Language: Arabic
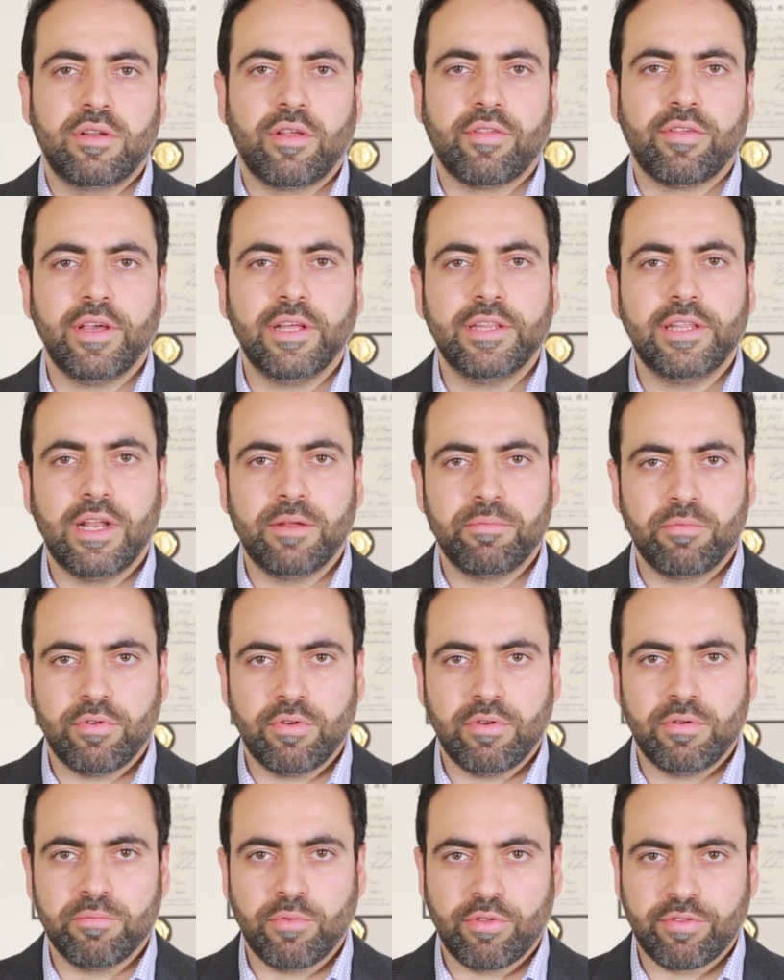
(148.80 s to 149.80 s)
نصيحتي
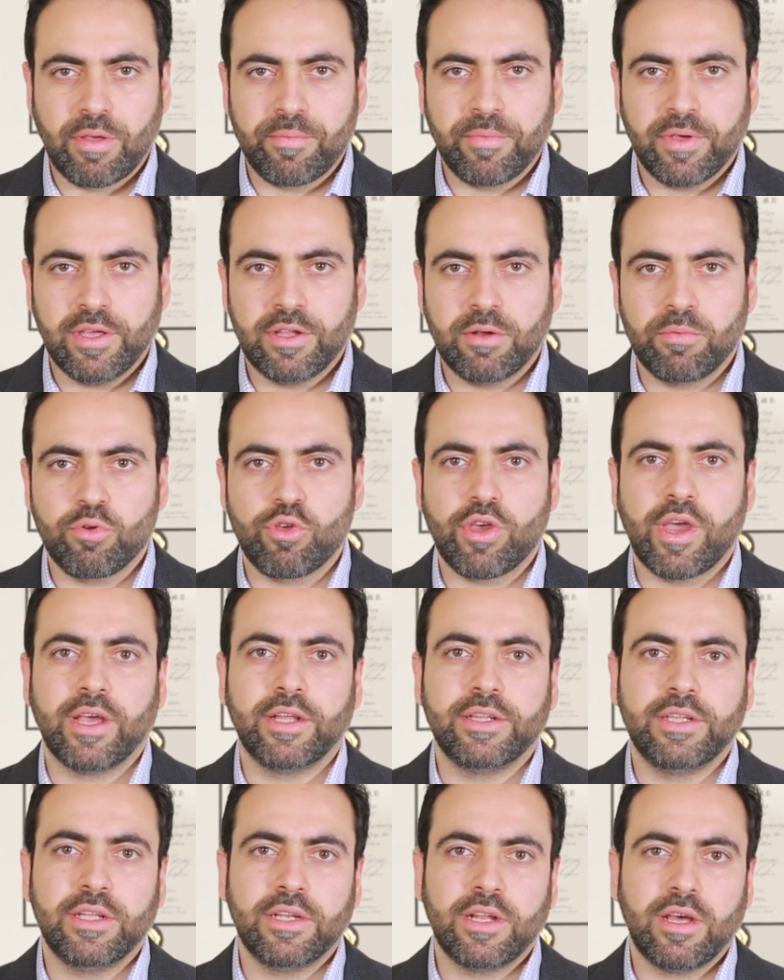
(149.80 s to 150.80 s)
لمستمعينا
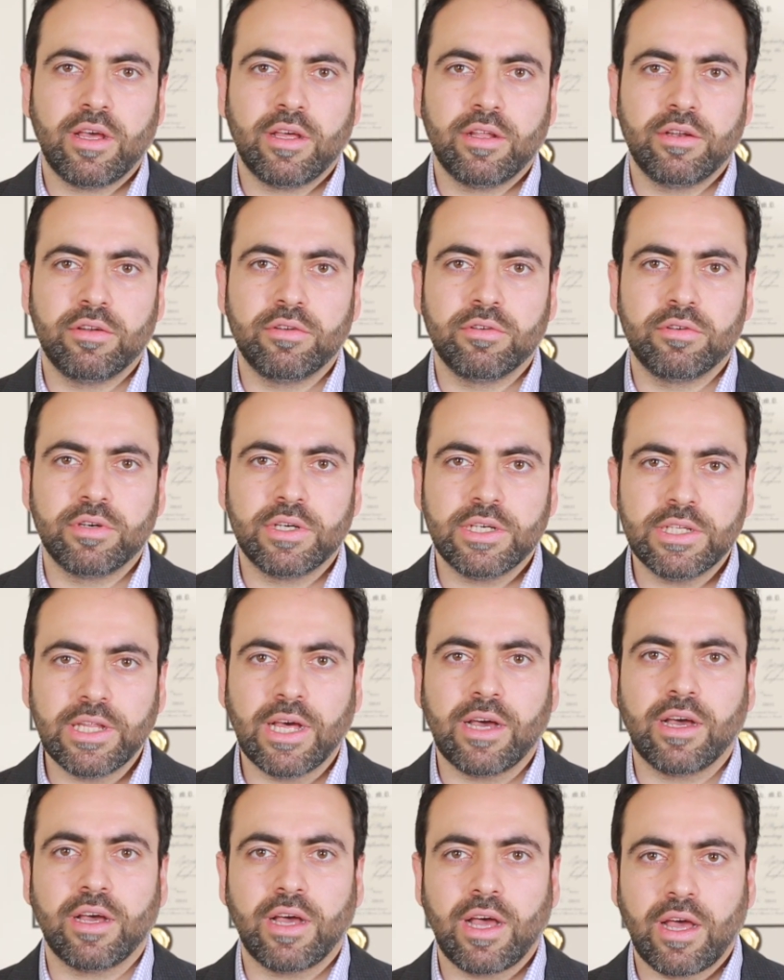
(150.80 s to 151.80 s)
ومشاهدينا انه
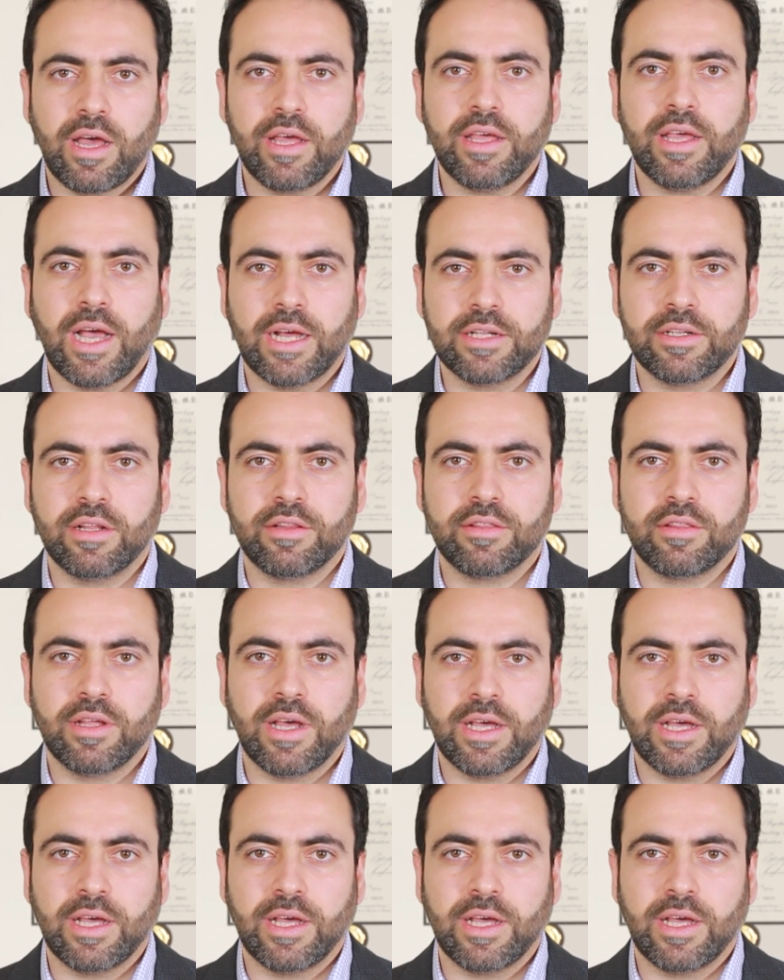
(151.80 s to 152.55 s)
اذا اي حدث